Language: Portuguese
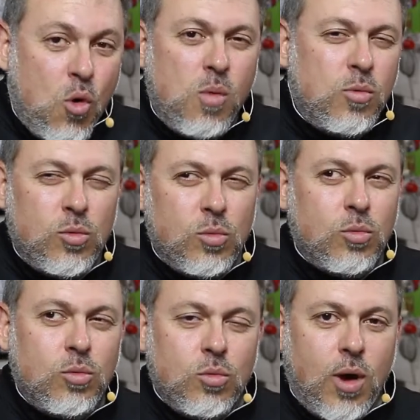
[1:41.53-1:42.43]
Como
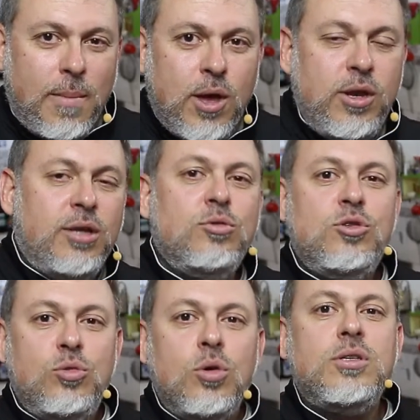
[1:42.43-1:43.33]
a maioria
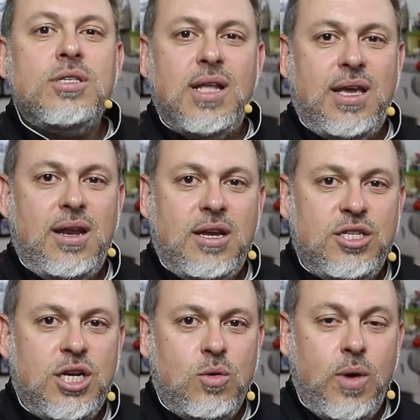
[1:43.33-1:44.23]
dos doces daquela
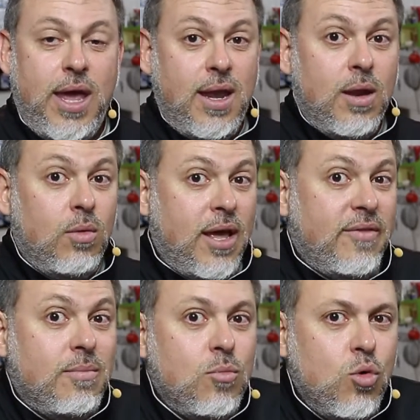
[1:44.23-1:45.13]
região, ele não
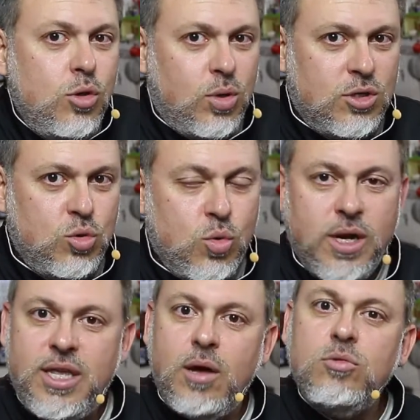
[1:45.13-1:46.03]
leva muito
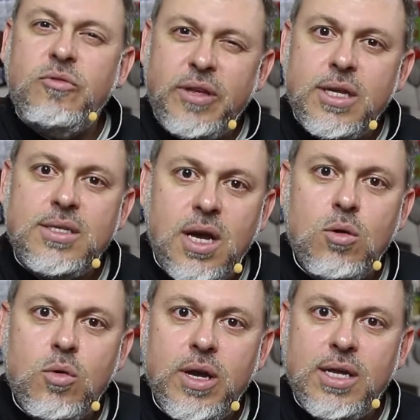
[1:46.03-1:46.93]
açúcar, que é um
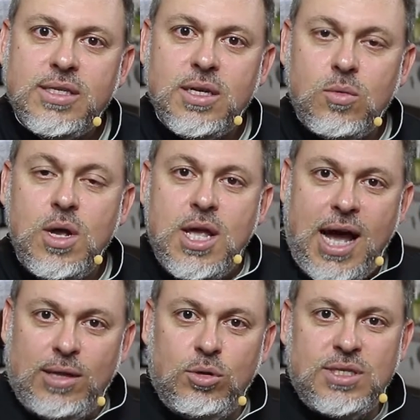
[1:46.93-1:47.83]
diferencial com relação
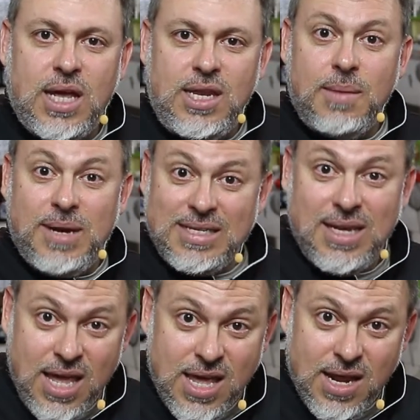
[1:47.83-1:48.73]
à doçaria
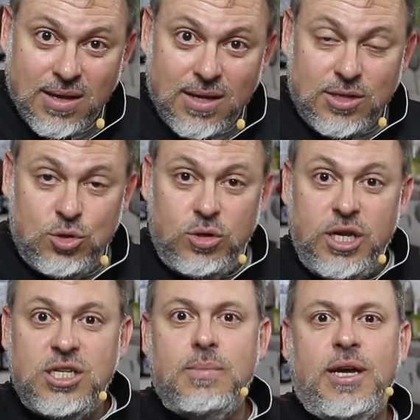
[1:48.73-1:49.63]
brasileira, de
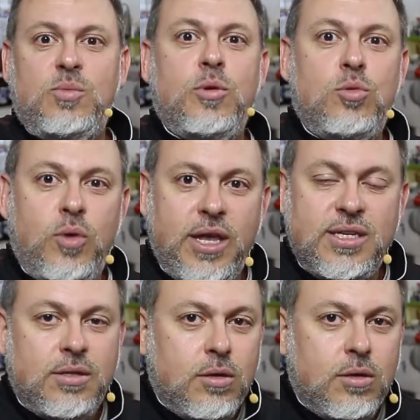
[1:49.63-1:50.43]
origem mais portuguesa.